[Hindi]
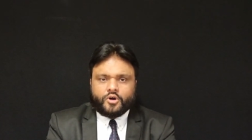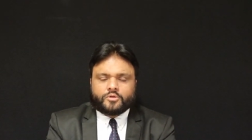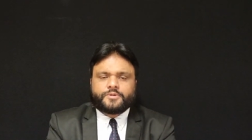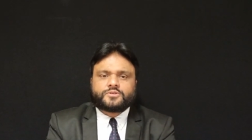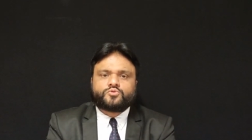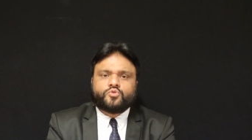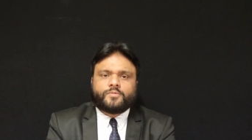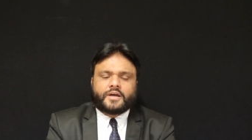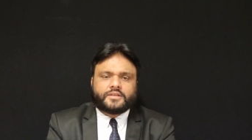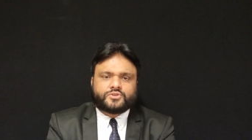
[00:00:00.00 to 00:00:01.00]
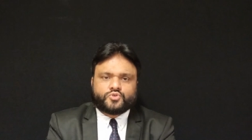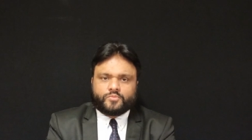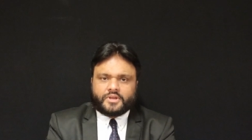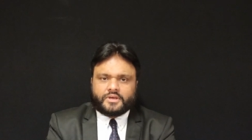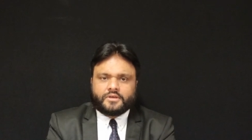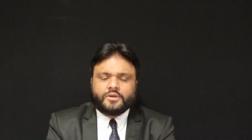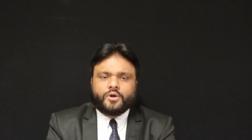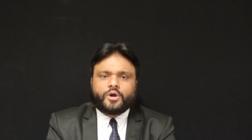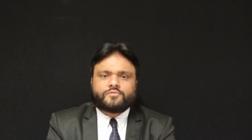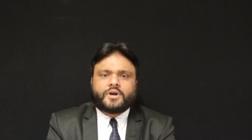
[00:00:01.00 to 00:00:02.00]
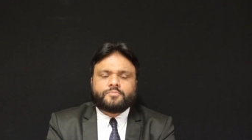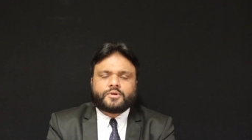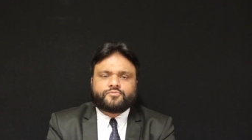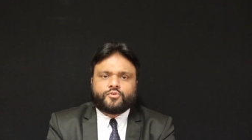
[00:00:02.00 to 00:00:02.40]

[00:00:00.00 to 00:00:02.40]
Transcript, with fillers: और फिर जू मानी जुमले और वहाँ पर